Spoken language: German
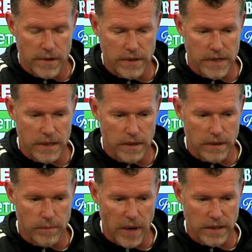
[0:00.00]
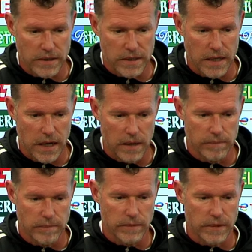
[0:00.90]
die sehr gebankt
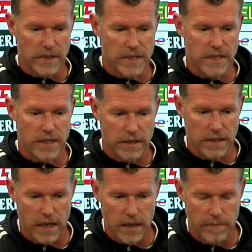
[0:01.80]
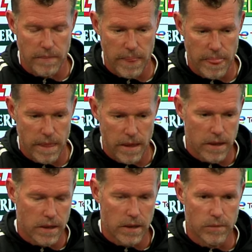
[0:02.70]
haben, gezittert haben,
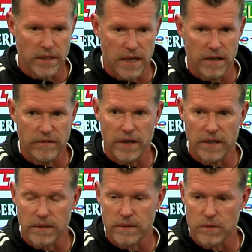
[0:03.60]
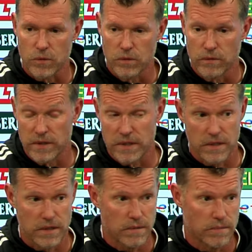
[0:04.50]
immer da waren, so wie
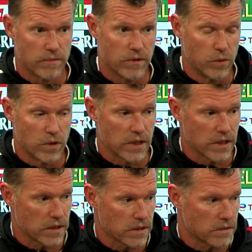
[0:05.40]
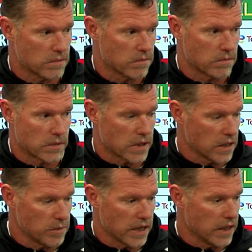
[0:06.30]
es vermutlich das
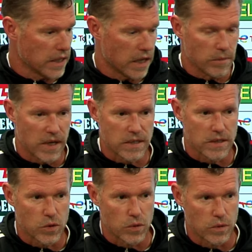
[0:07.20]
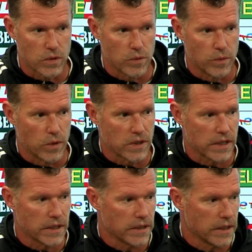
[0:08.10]
kann ich mir gar nicht anmaßen zu, zu
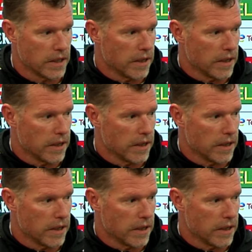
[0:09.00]
beurteilen.